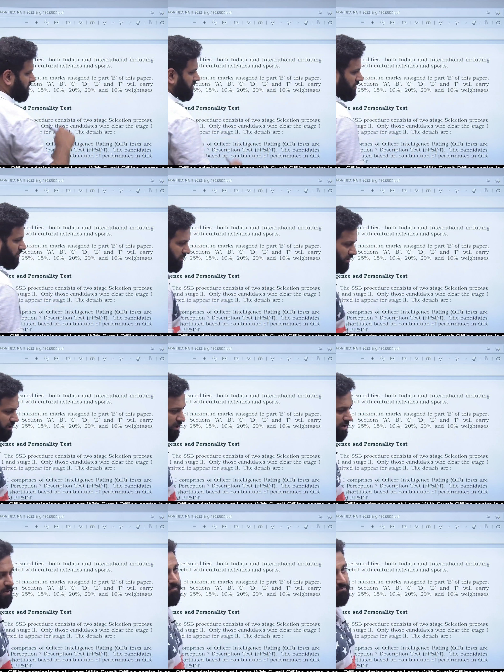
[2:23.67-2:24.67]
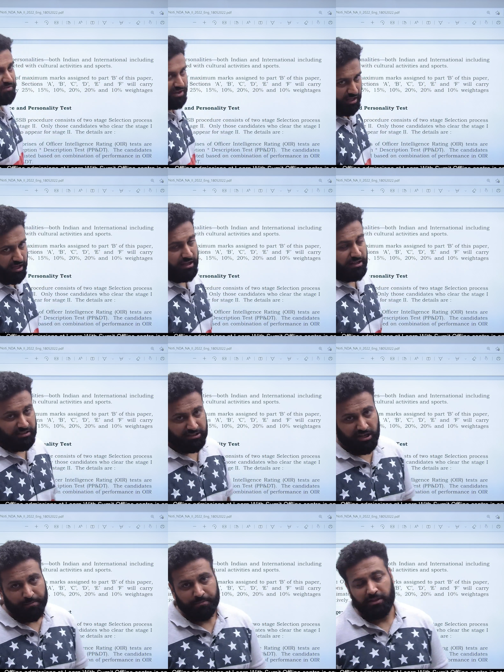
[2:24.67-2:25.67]
कर लोगे ठीक है जैसे
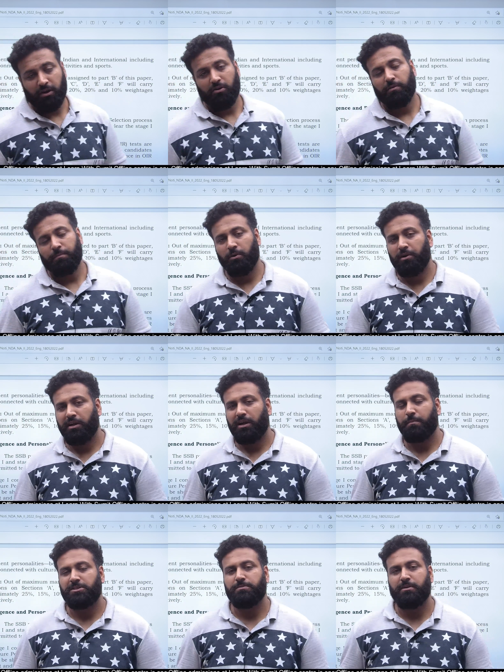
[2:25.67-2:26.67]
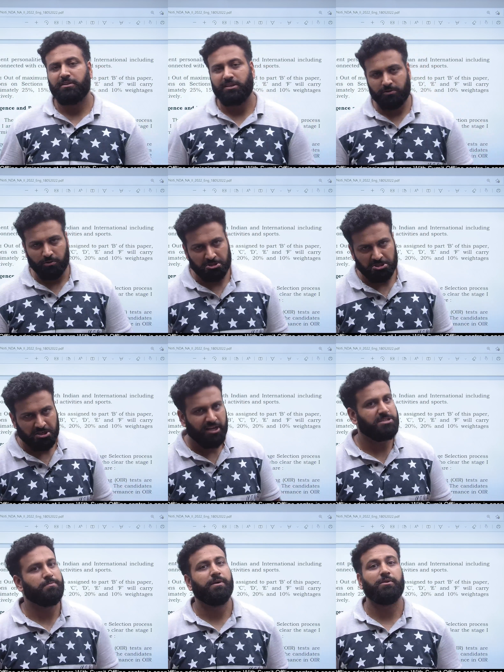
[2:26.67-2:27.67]
आपने देखा होगा पॉलिटिकल के इस बार दस क्वेश्चन है इस
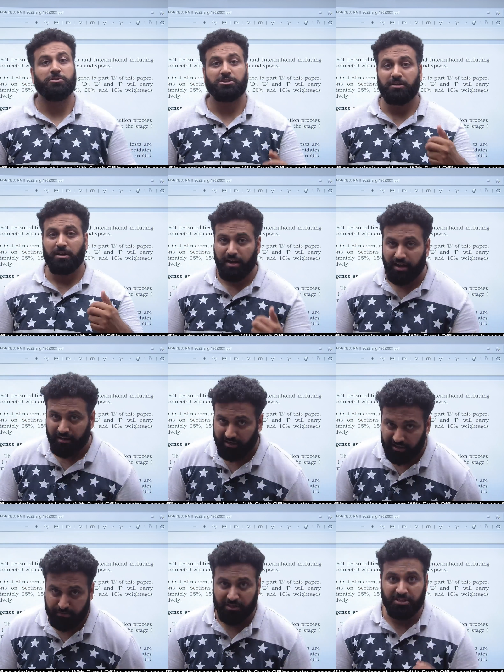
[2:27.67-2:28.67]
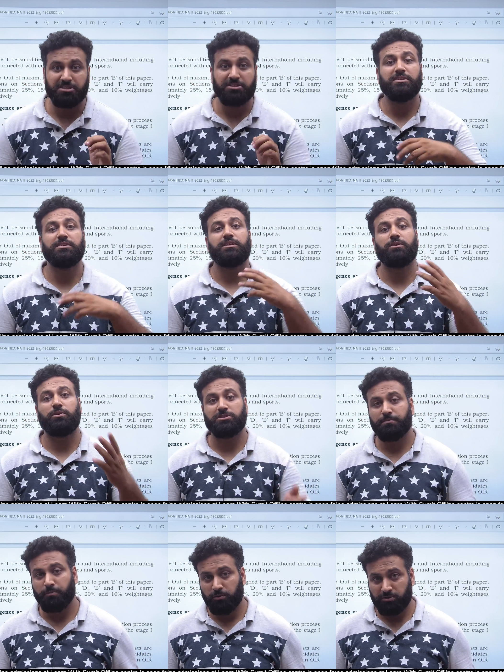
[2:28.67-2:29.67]
बार क्वेश्चन आए नहीं इस बार हिस्ट्री ज्यादा क्वेश्चन
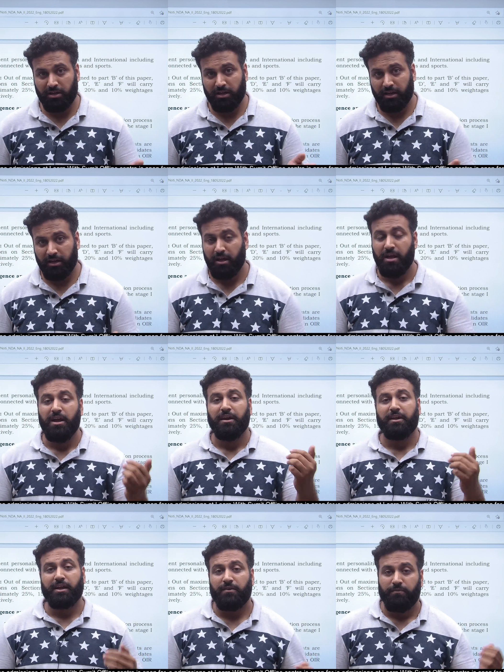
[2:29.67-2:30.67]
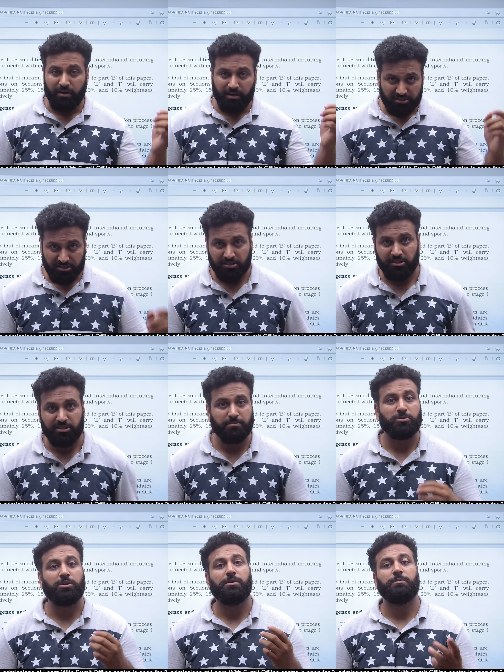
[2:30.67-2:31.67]
पूछ लिए गए ठीक है वर्ल्ड हिस्ट्री से इस बार
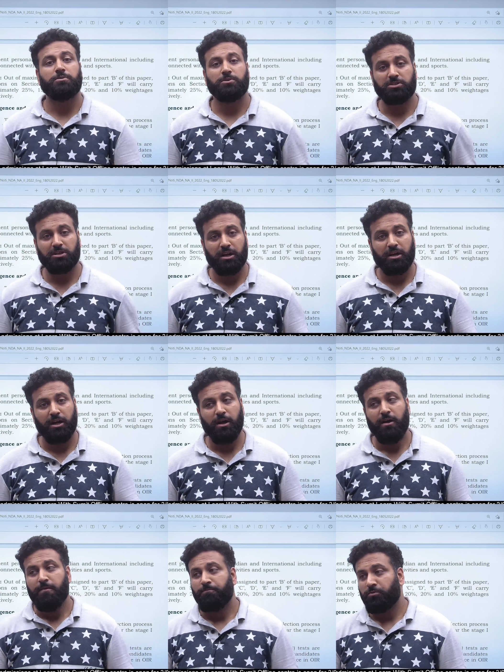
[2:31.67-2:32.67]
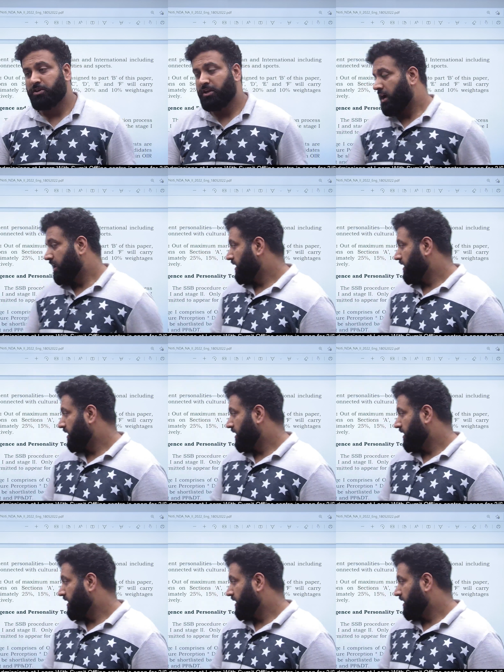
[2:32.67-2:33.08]
थोड़ा बहुत क्वेश्चन आ गया तो ये अलग